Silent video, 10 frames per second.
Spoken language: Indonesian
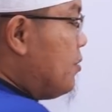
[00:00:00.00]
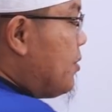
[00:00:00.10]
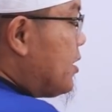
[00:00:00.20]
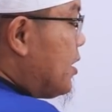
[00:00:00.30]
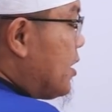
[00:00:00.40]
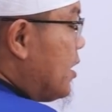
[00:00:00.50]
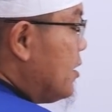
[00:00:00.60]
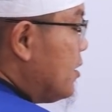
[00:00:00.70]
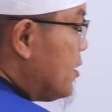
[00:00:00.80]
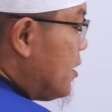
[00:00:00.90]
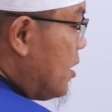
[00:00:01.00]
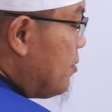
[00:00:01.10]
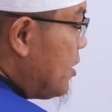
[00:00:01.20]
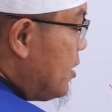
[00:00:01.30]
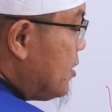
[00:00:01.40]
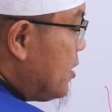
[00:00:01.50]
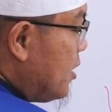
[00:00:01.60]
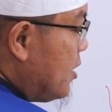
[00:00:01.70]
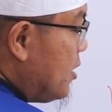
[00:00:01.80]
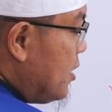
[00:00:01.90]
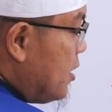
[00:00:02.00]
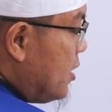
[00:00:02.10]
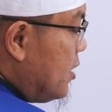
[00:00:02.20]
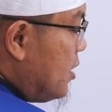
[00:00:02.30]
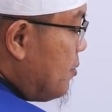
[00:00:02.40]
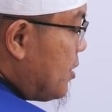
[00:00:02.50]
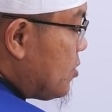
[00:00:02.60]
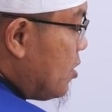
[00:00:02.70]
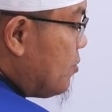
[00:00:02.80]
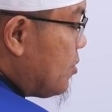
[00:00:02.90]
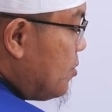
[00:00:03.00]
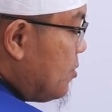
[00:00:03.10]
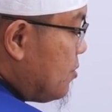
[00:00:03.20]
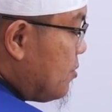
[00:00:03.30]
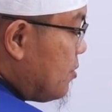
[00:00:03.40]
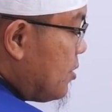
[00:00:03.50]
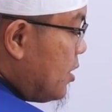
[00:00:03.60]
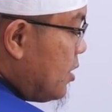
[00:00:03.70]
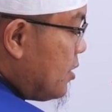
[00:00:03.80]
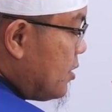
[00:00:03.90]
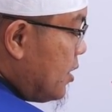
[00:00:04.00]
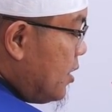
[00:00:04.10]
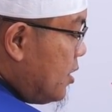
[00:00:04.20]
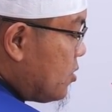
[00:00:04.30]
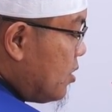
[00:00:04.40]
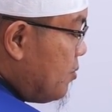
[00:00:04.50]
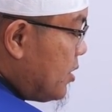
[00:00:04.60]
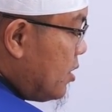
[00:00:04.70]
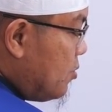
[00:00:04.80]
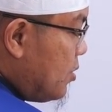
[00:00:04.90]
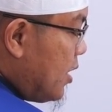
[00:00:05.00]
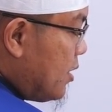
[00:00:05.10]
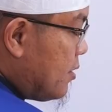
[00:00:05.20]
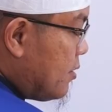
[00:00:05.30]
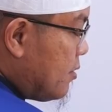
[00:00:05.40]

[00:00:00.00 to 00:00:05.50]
mengatakan dalam hadisnya, inna sabru ya inda sadamatil ula